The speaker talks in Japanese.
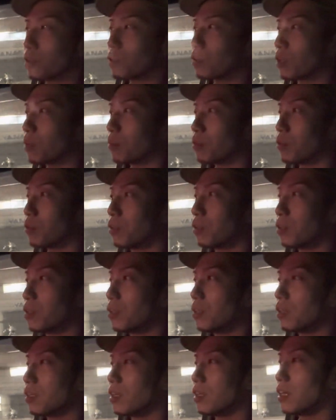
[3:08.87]
とかも
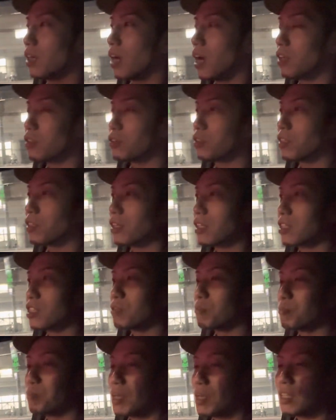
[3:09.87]
あるっていうか
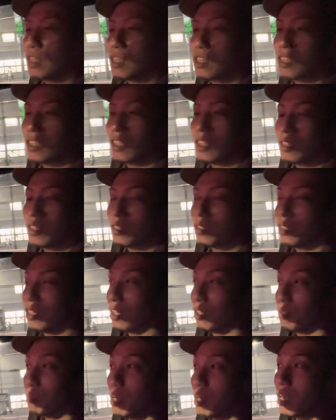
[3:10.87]
心配になっちゃったりするんだけ
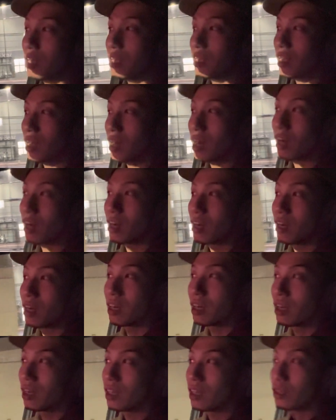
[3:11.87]
ど周りが、
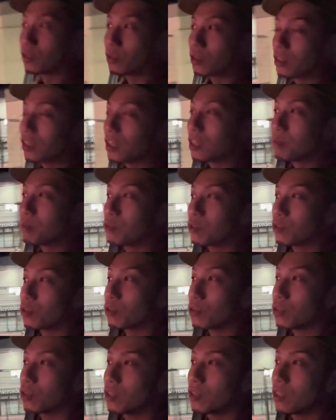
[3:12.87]
それってでもそ
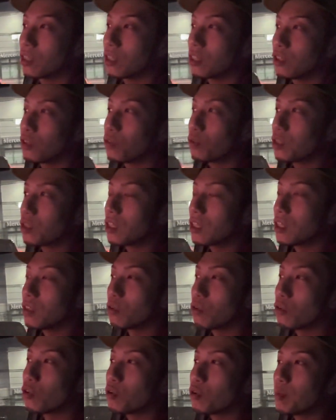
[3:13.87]
の人に
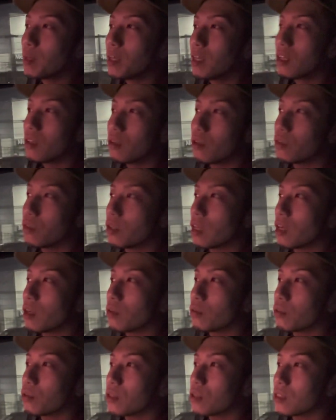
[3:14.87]
喜ばれるような
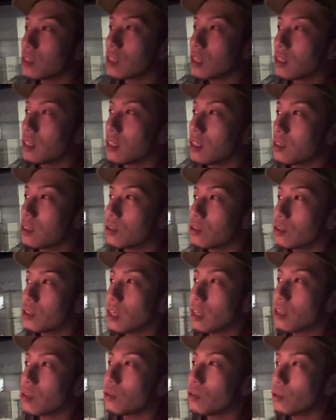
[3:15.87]
ことに使ったりするし
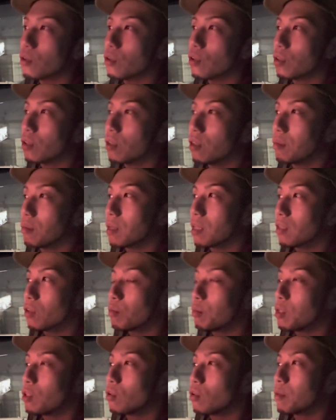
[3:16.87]
結構、まあ、飲
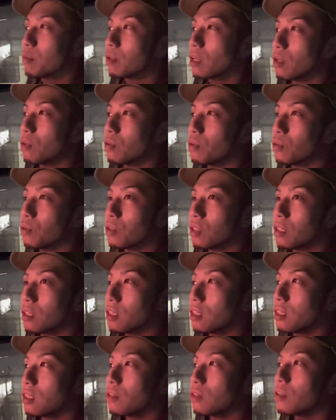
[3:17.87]
みとかも結構おごってく
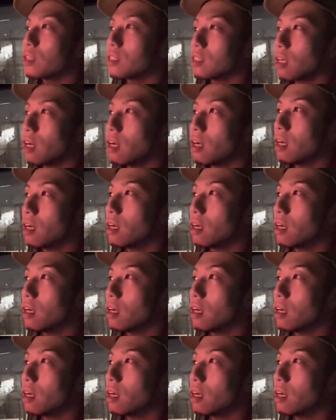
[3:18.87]
れたりとかさ